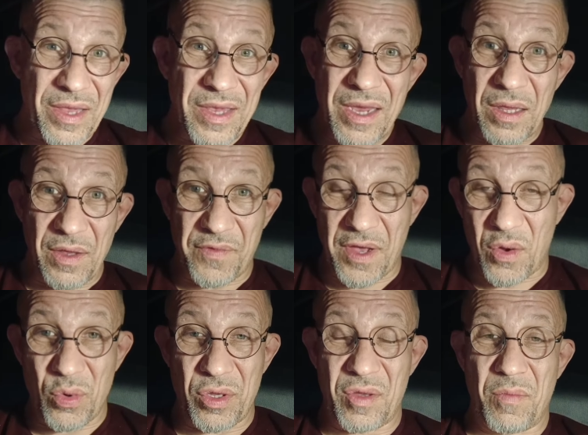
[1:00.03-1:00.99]
отделы в
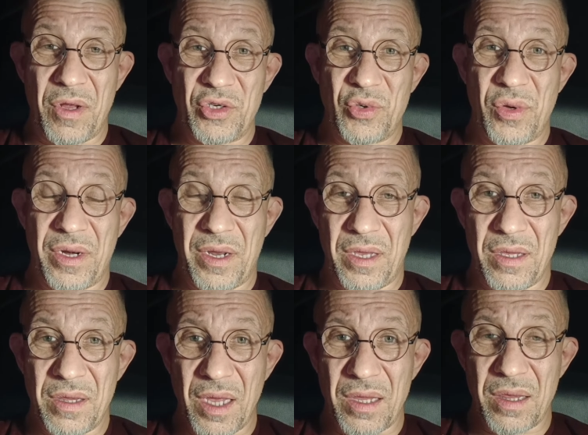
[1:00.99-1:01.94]
какой-то большой
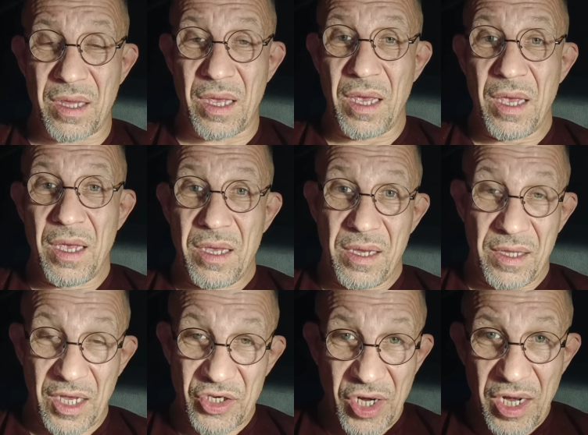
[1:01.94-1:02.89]
организации, и
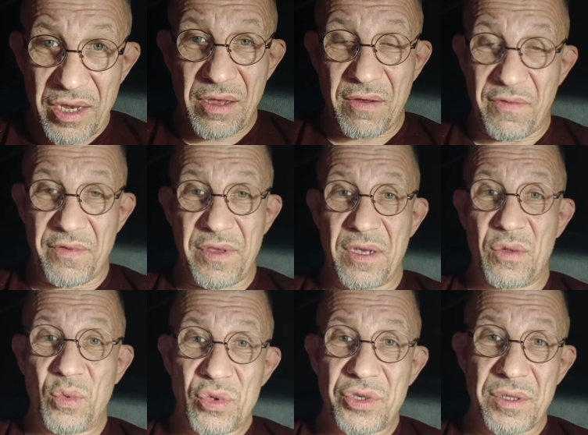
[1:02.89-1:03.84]
начальников в них
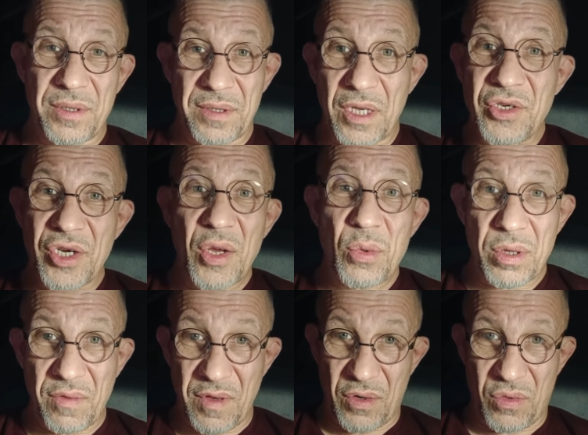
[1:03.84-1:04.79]
тоже назначают
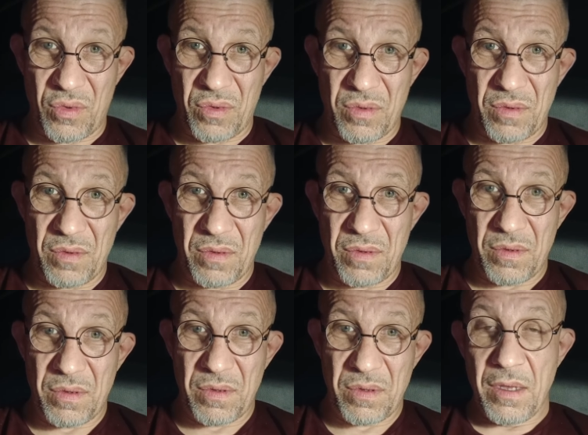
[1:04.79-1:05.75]
сверху.
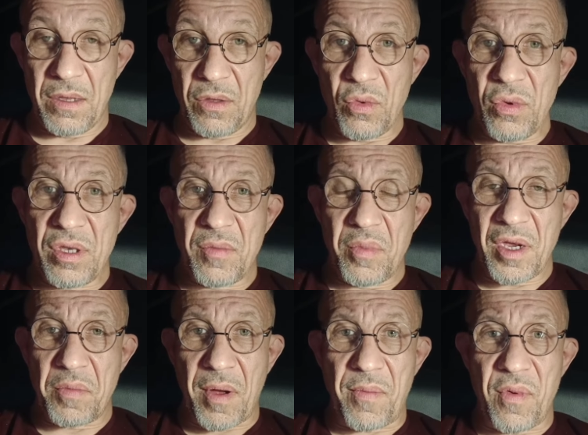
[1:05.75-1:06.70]
Ну и
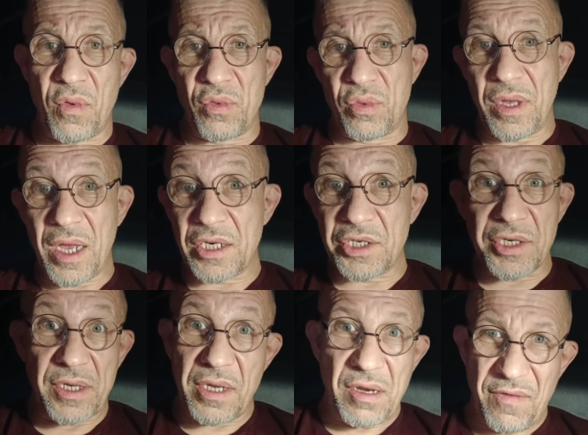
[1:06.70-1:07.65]
теперь по поводу
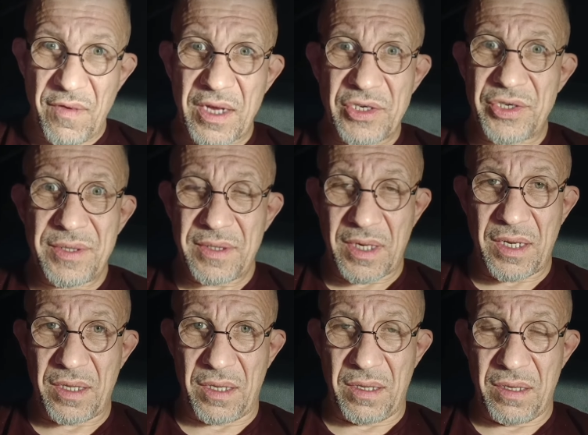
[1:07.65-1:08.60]
нашей или вашей
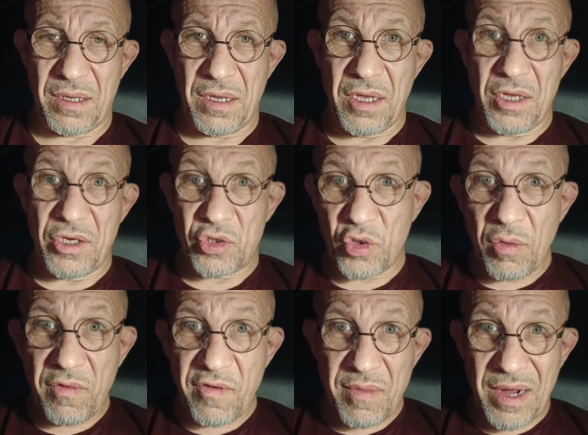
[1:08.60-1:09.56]
страны.
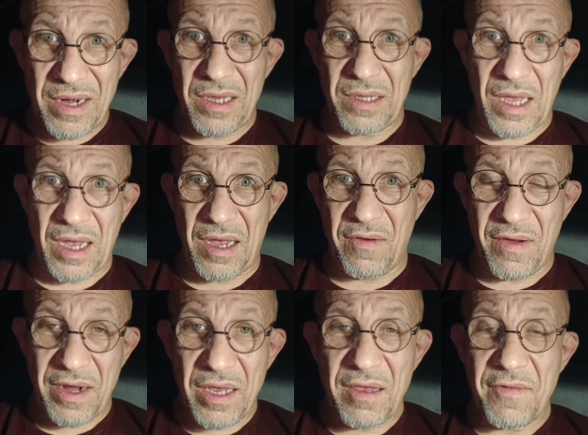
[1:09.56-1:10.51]
Чтобы вы могли так
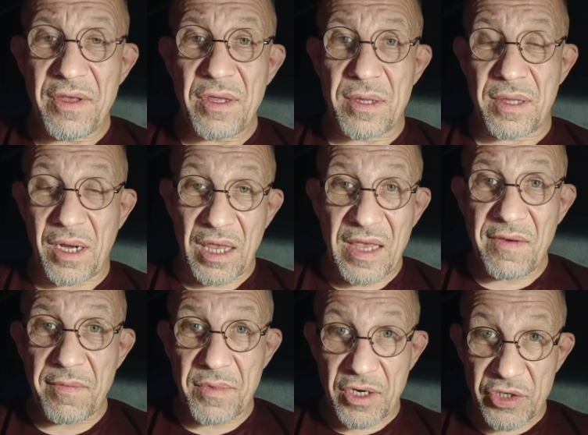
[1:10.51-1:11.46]
говорить, в этой стране
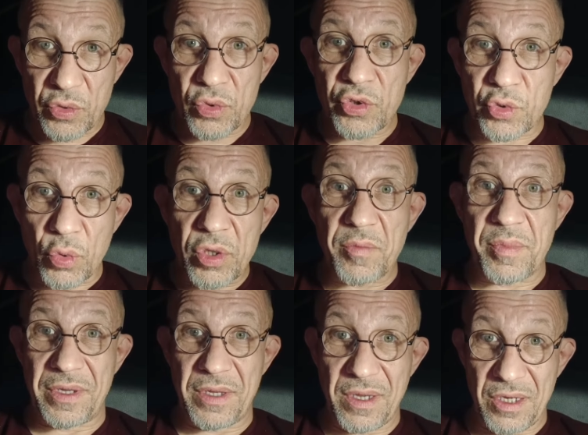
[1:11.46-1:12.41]
вам должно что-то
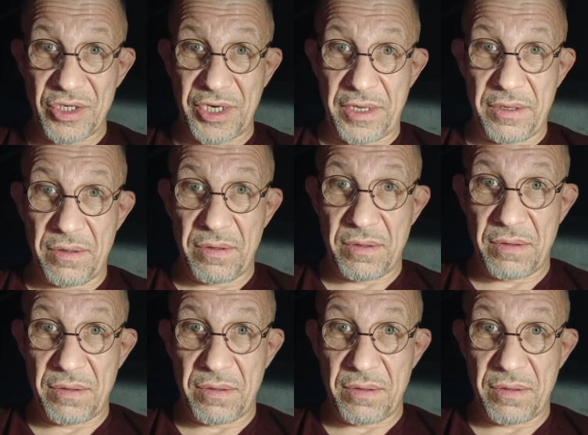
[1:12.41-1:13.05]
принадлежать.